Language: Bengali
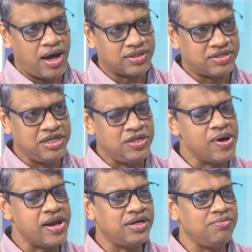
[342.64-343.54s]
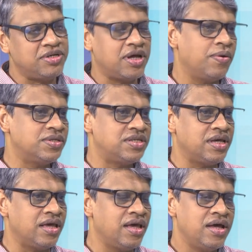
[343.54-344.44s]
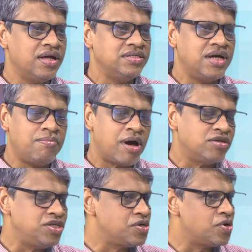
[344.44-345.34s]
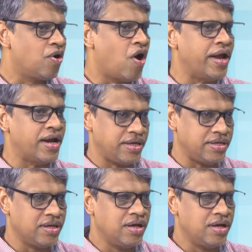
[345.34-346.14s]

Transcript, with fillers: আর তৃতীয় আরেকটি বিষয় হচ্ছে যার মানসিক রোগ হয় নাই